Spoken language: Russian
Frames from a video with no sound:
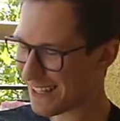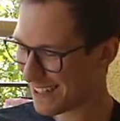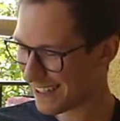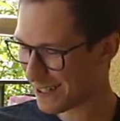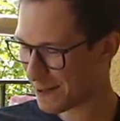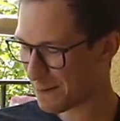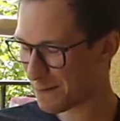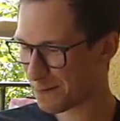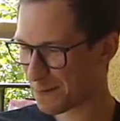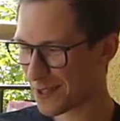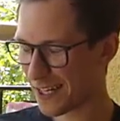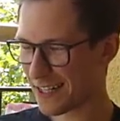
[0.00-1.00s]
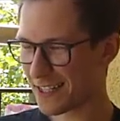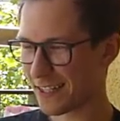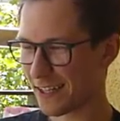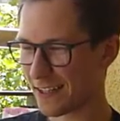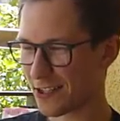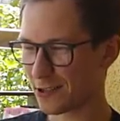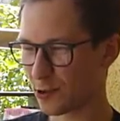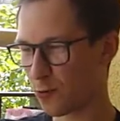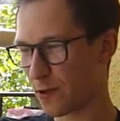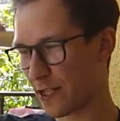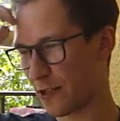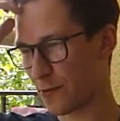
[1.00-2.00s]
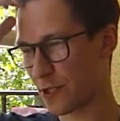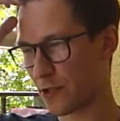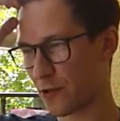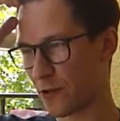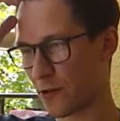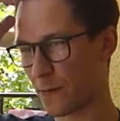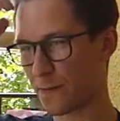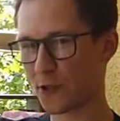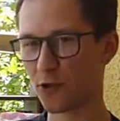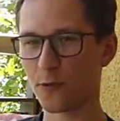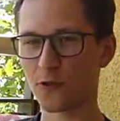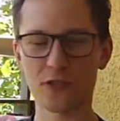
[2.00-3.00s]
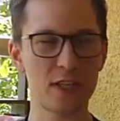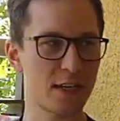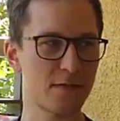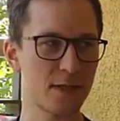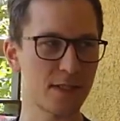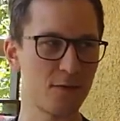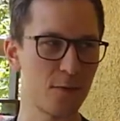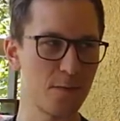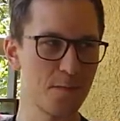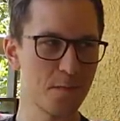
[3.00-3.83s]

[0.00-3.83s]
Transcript: Um, дальше я начал думать о том, что, что мне нужно ехать в Москву.